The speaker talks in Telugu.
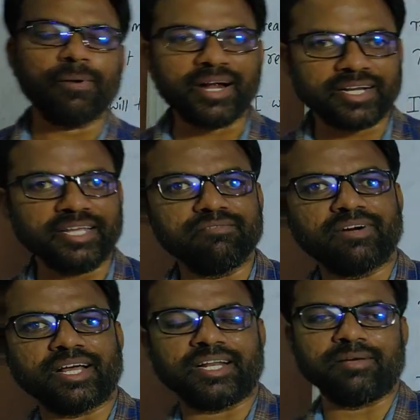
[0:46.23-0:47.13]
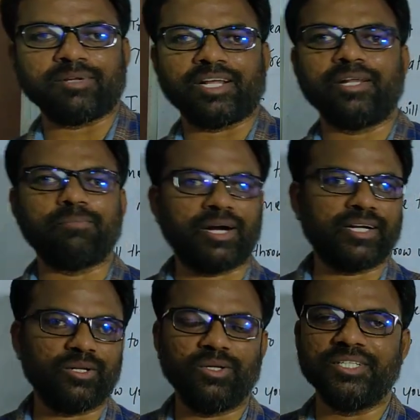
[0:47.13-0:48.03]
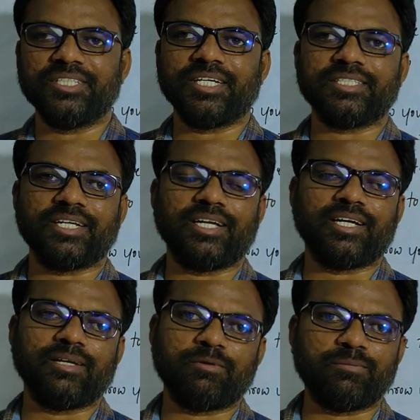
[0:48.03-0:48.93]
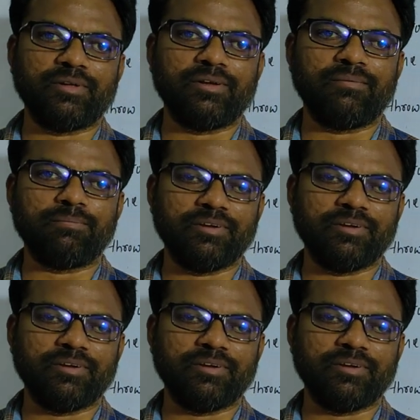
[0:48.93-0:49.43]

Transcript: పార్టీ ఇవ్వడాన్ని ఏమనాలి పార్టీలో ఎంజాయ్ చేయడాన్ని ఏమని పిలు